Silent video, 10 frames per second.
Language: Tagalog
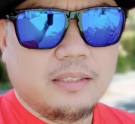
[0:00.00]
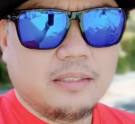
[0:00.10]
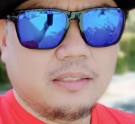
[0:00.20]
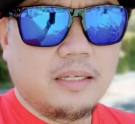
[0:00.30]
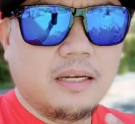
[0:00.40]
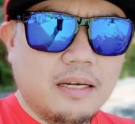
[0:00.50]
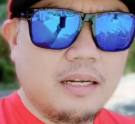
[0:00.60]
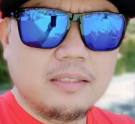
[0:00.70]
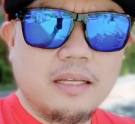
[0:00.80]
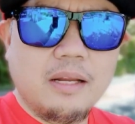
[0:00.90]
sa
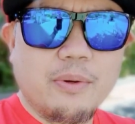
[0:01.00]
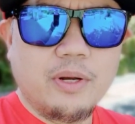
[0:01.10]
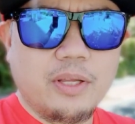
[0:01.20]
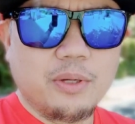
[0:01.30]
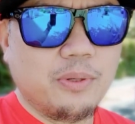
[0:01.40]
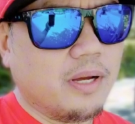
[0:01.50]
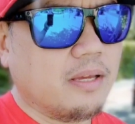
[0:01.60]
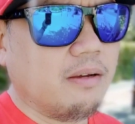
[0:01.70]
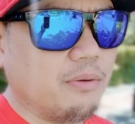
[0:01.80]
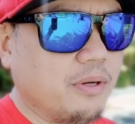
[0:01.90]
nakaraang dalawang linggo
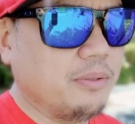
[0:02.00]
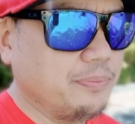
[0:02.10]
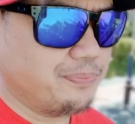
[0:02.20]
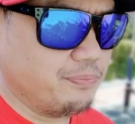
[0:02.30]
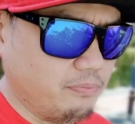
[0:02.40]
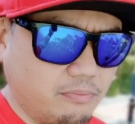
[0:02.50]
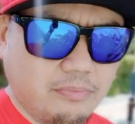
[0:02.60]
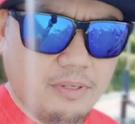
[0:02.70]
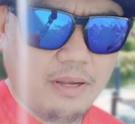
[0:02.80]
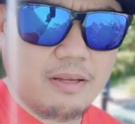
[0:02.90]
lagi akong ano,
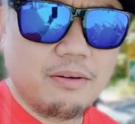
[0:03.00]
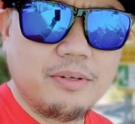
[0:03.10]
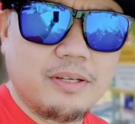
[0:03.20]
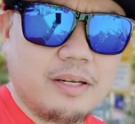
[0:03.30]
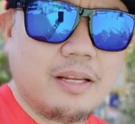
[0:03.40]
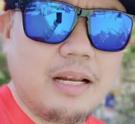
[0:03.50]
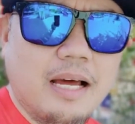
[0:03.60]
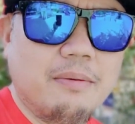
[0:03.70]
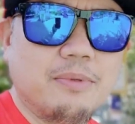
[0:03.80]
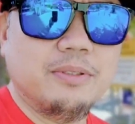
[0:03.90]
lagi akong
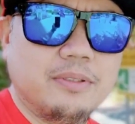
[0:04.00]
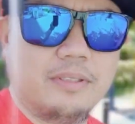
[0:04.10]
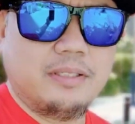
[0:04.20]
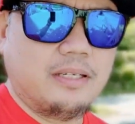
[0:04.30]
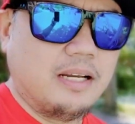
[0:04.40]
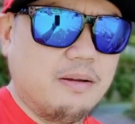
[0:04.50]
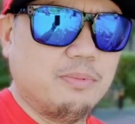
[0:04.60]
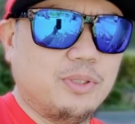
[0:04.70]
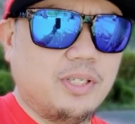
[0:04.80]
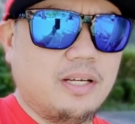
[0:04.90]
nagrereklamo, nagrereklamo
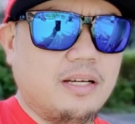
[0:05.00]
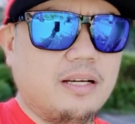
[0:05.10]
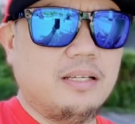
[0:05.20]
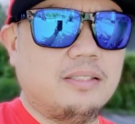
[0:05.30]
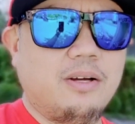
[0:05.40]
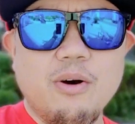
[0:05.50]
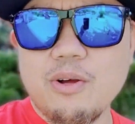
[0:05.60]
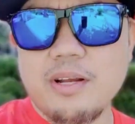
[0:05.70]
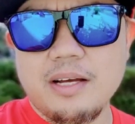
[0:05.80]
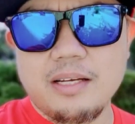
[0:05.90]
sa sa
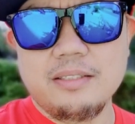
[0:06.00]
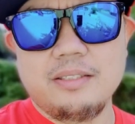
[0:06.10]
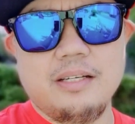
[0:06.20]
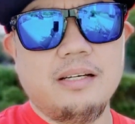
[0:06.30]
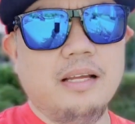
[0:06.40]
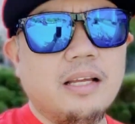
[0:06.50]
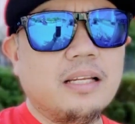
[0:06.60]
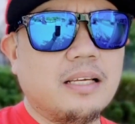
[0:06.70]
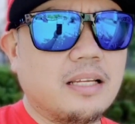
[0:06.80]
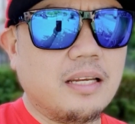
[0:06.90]
oras na
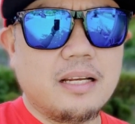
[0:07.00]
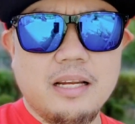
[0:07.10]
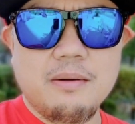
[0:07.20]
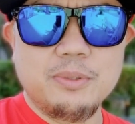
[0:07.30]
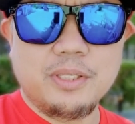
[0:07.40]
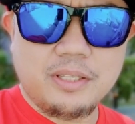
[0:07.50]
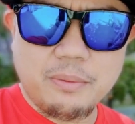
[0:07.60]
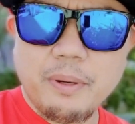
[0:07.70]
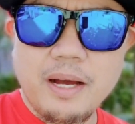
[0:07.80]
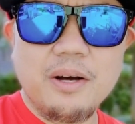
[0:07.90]
nagrereklamo sa
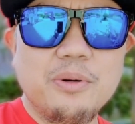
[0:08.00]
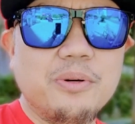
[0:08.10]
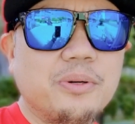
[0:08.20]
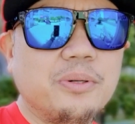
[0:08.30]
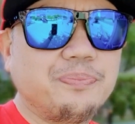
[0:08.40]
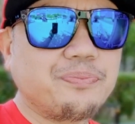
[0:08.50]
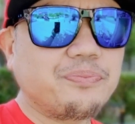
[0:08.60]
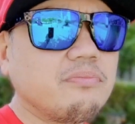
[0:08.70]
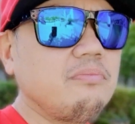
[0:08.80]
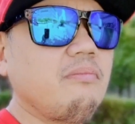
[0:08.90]
trabaho.
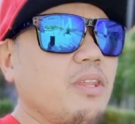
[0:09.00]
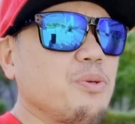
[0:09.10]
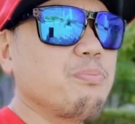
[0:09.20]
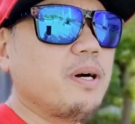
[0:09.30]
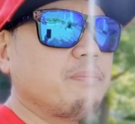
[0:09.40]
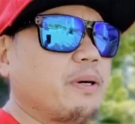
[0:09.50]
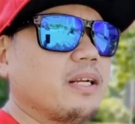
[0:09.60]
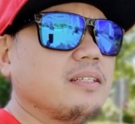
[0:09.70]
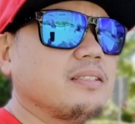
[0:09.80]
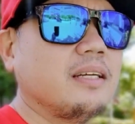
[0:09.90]
Yung bang
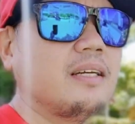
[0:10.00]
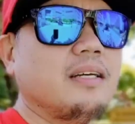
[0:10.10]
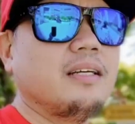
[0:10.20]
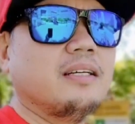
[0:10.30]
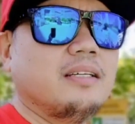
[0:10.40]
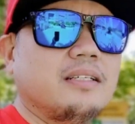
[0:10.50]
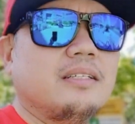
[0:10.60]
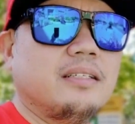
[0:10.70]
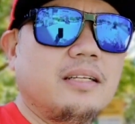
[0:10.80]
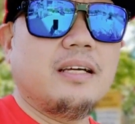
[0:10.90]
parang
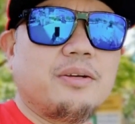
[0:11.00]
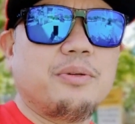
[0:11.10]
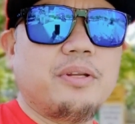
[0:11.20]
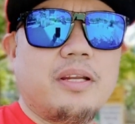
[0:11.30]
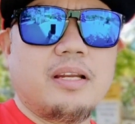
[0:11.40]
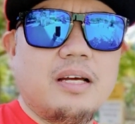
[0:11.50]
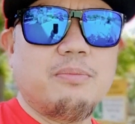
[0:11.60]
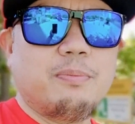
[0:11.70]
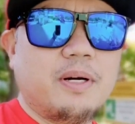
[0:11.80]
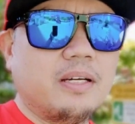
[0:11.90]
Lagi kong
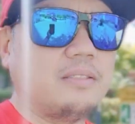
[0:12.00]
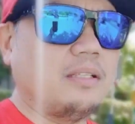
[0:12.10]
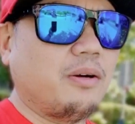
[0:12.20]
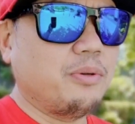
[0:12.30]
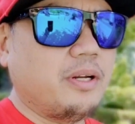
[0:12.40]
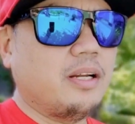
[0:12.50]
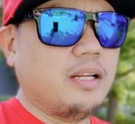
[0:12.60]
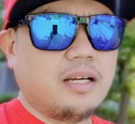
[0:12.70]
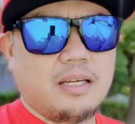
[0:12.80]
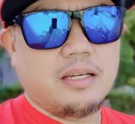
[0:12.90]
nireklamo bakit ako na lang
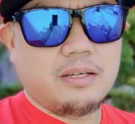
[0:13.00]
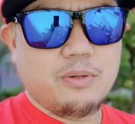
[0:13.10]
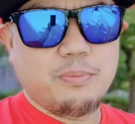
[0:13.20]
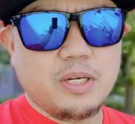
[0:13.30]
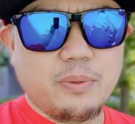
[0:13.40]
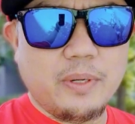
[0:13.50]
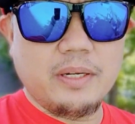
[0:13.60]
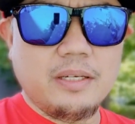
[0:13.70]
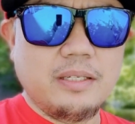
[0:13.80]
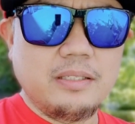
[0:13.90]
laging gumagawa
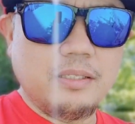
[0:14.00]
ng